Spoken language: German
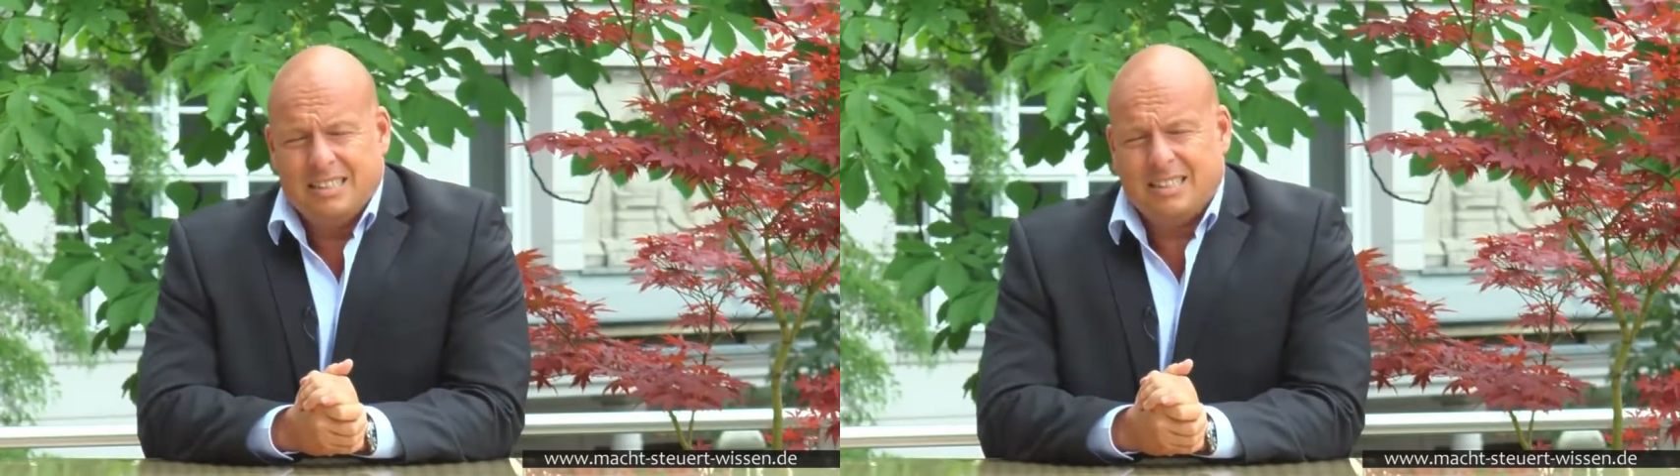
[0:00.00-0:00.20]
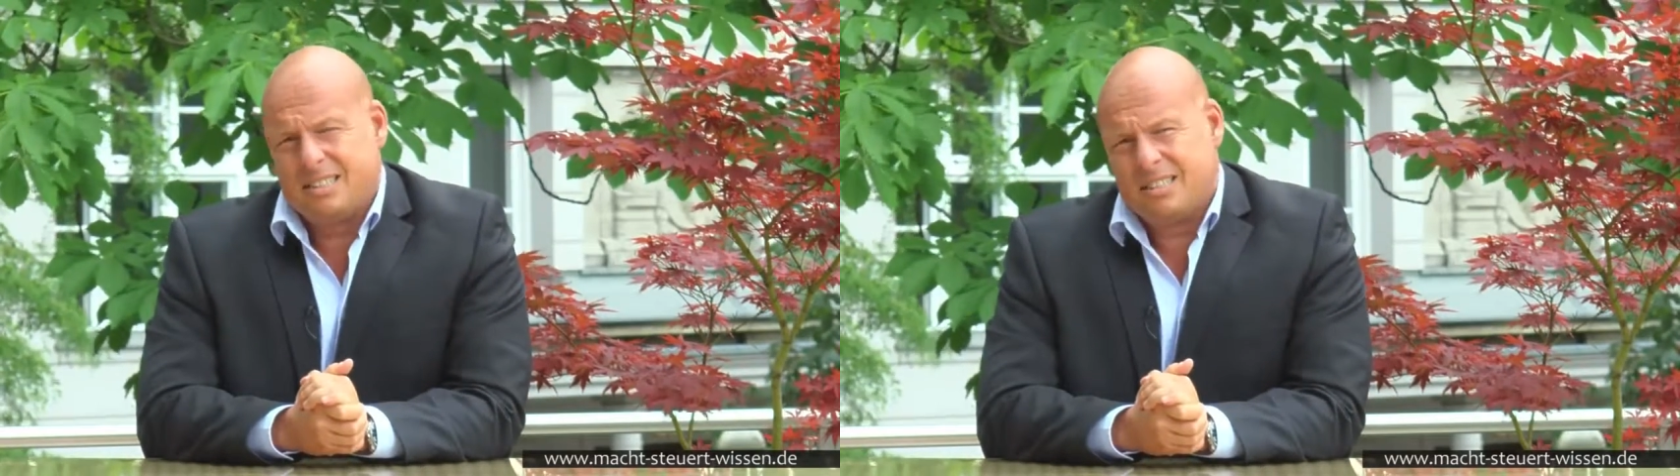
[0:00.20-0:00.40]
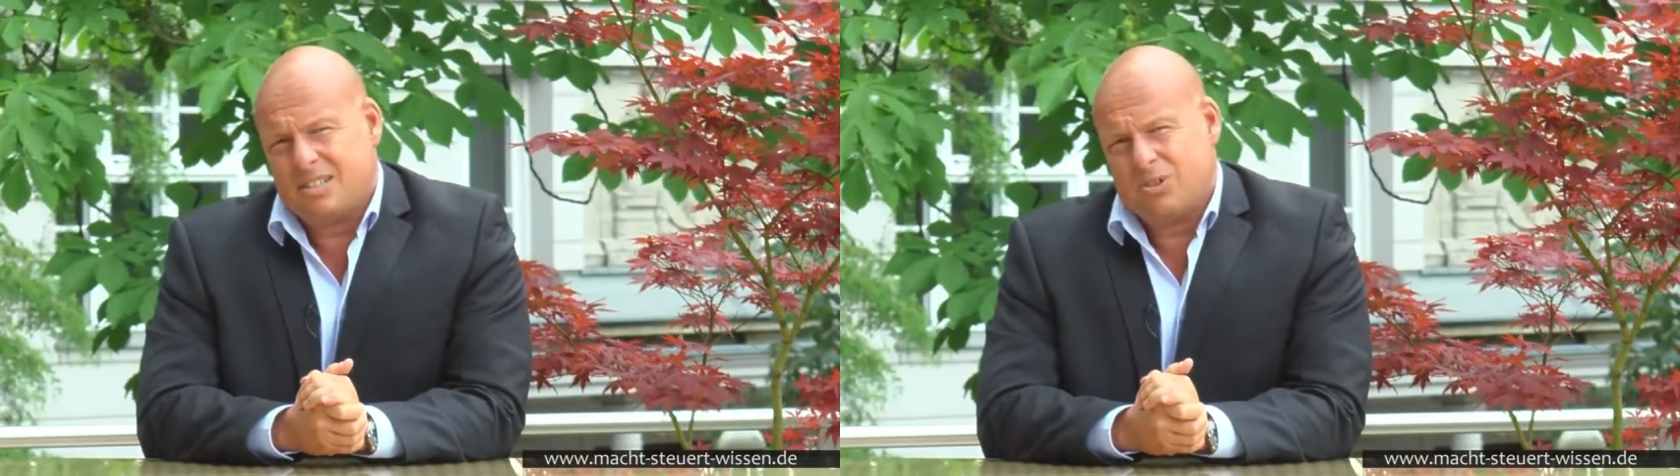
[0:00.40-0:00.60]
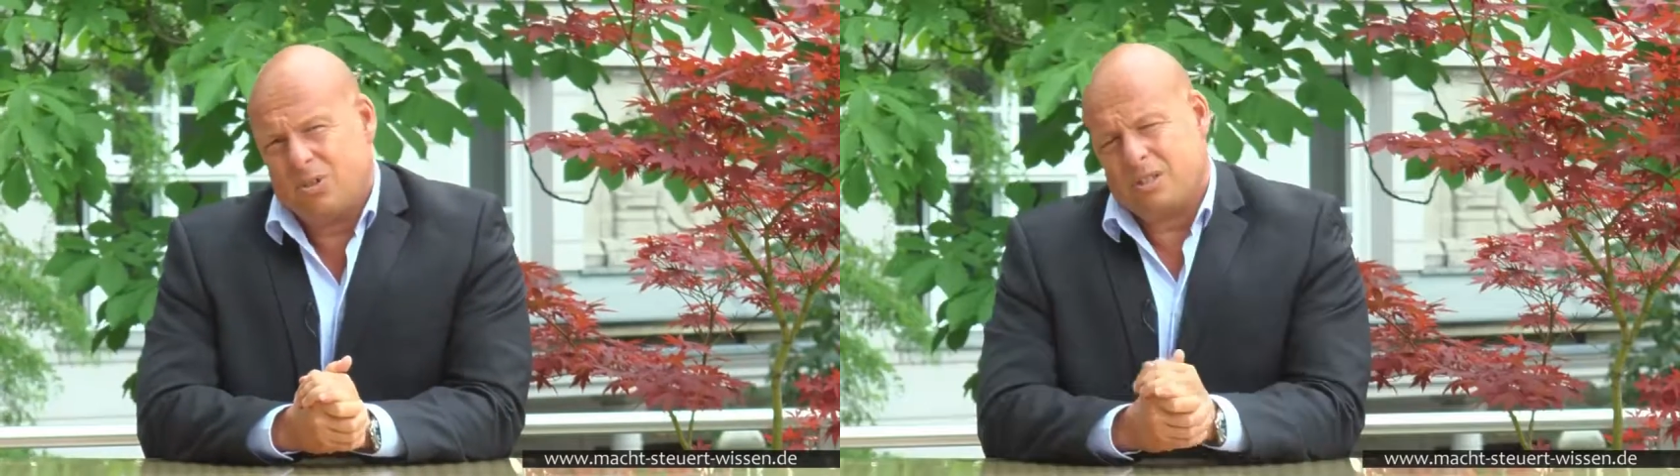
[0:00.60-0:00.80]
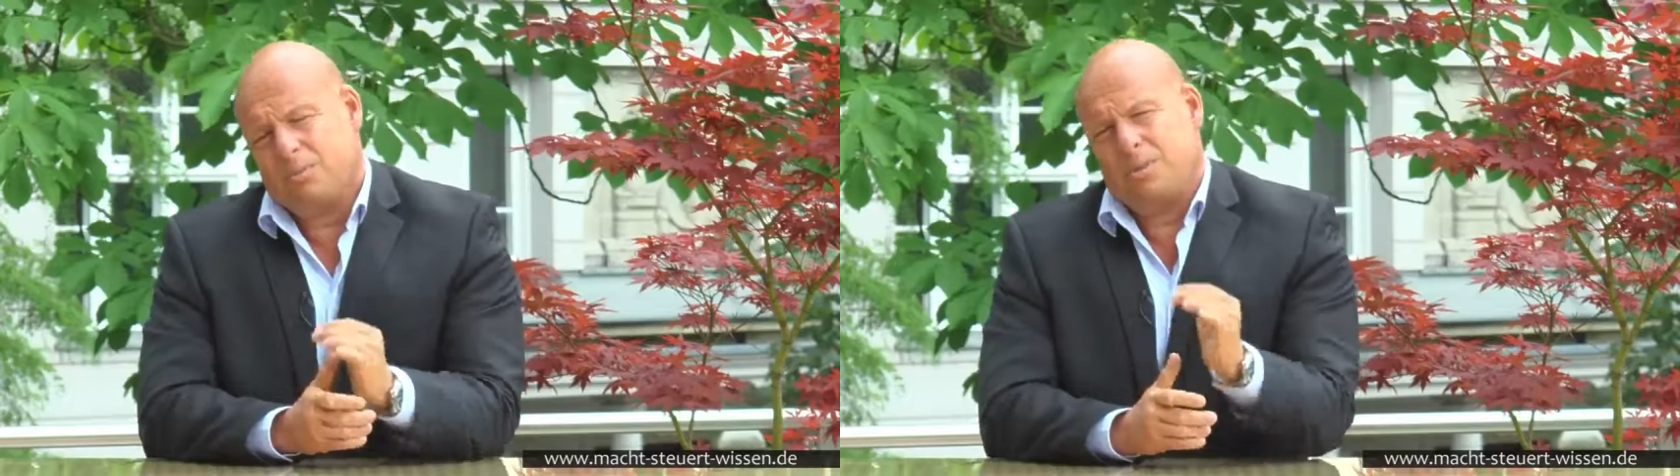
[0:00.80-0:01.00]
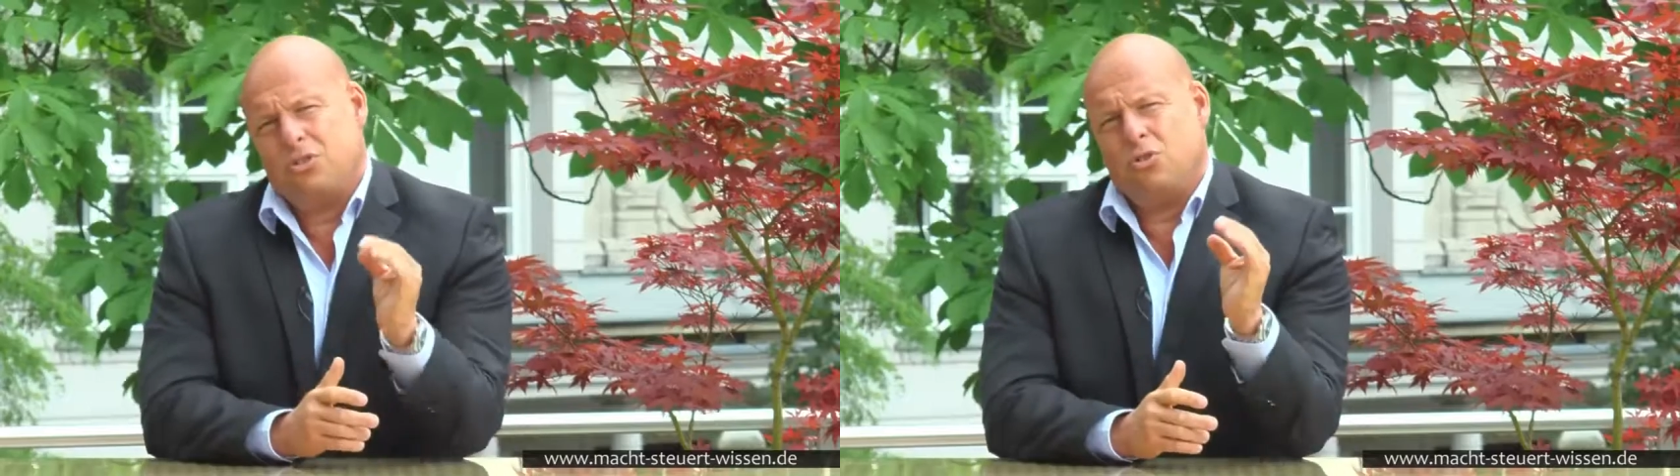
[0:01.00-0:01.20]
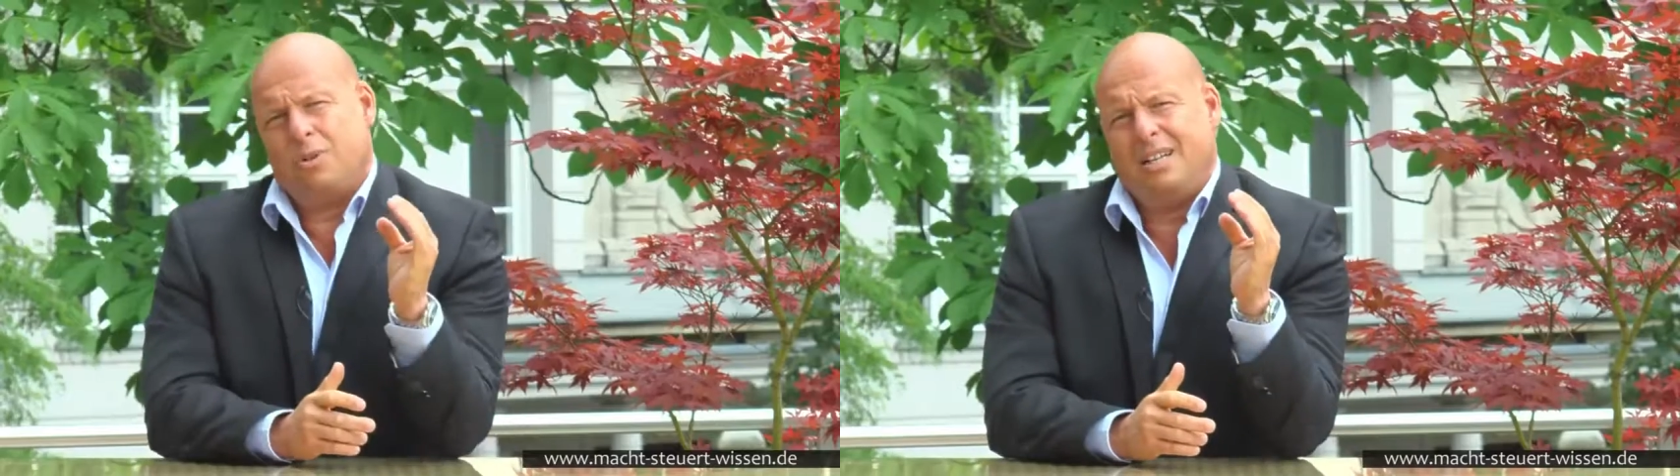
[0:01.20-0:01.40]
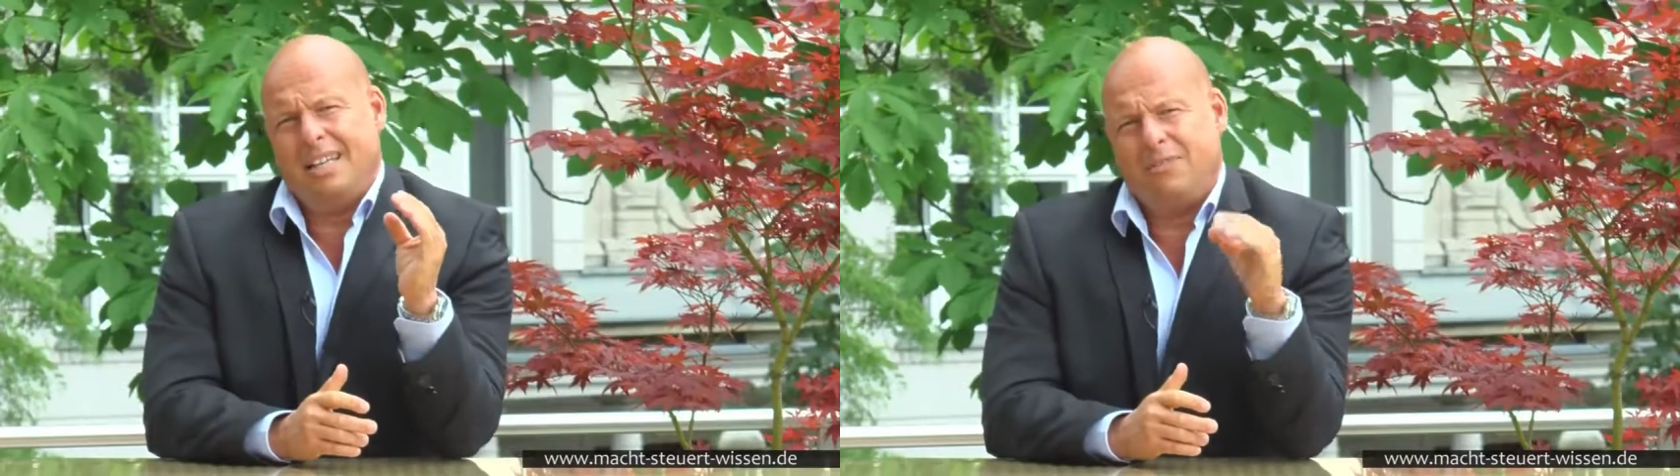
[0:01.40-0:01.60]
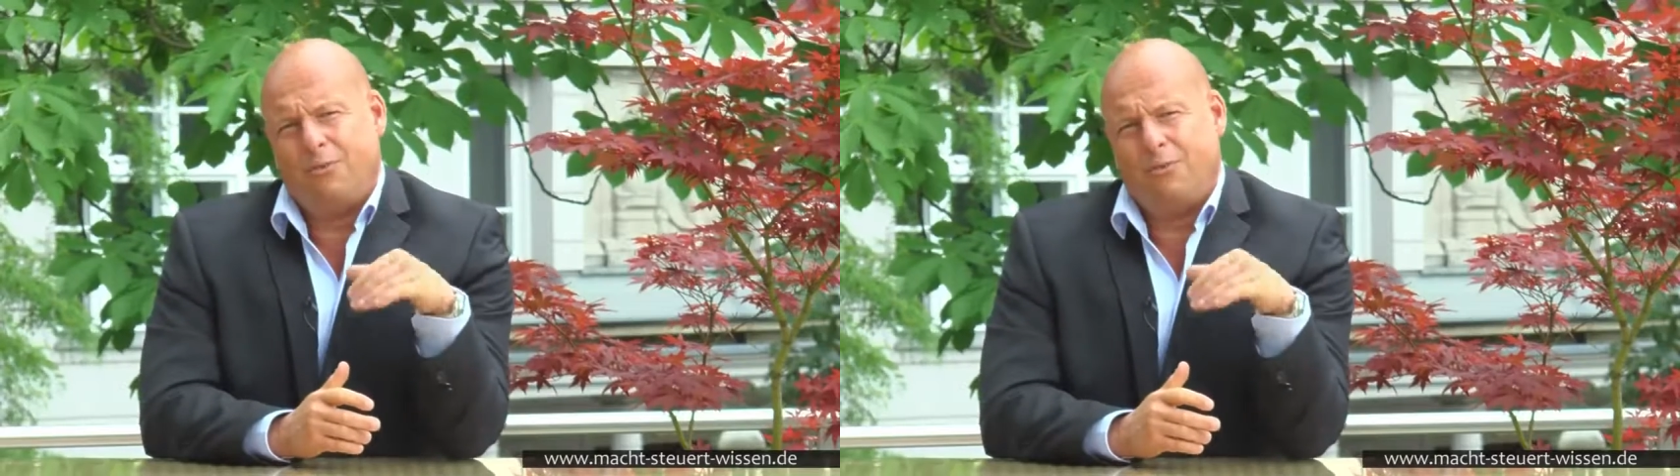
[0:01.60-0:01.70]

Das ist so. Jetzt muss man sich nur überlegen,